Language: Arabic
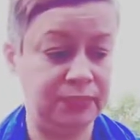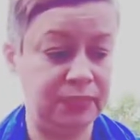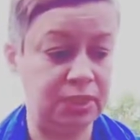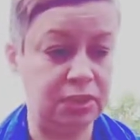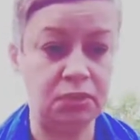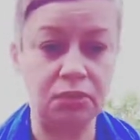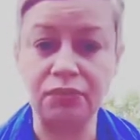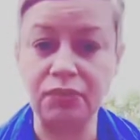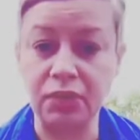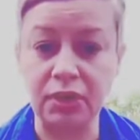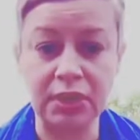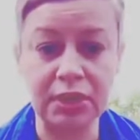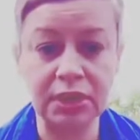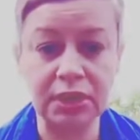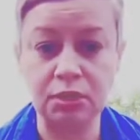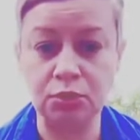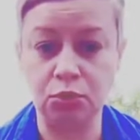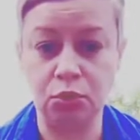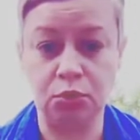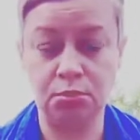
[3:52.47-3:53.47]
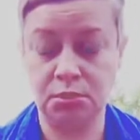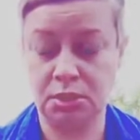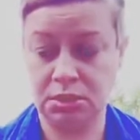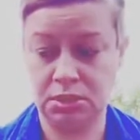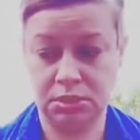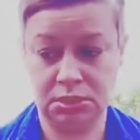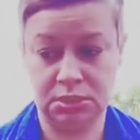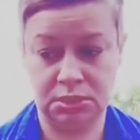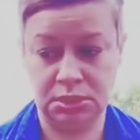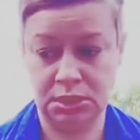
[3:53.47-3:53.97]
الرفاهيه ان
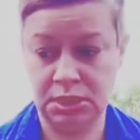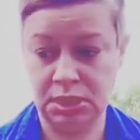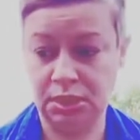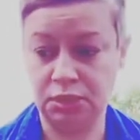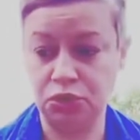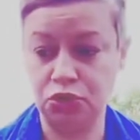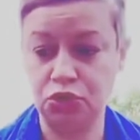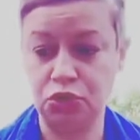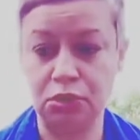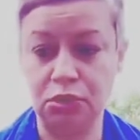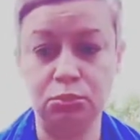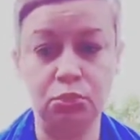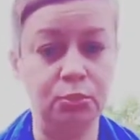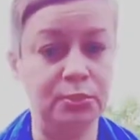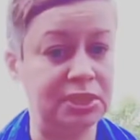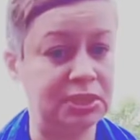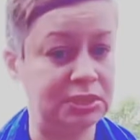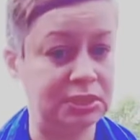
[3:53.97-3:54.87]
هم يشربوا من